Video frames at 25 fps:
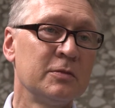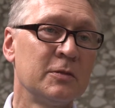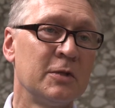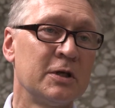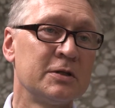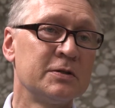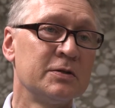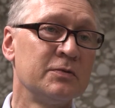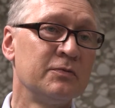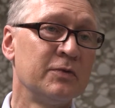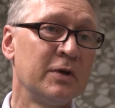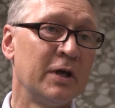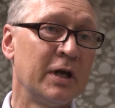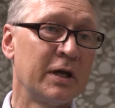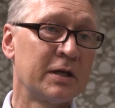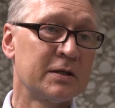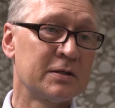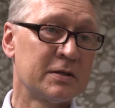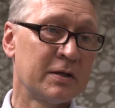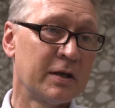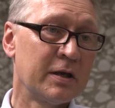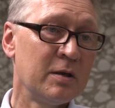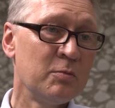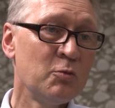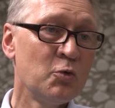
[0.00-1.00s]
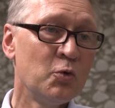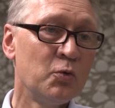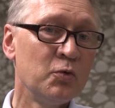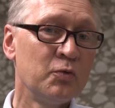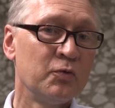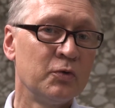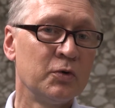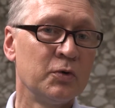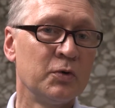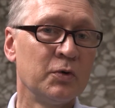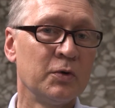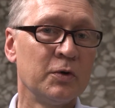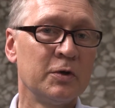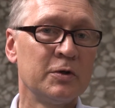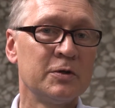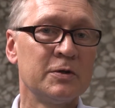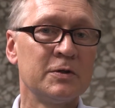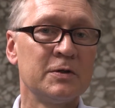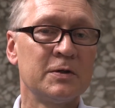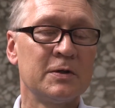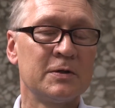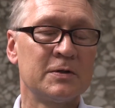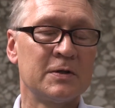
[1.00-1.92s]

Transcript: Da sind wir extrem gut für gerüstet.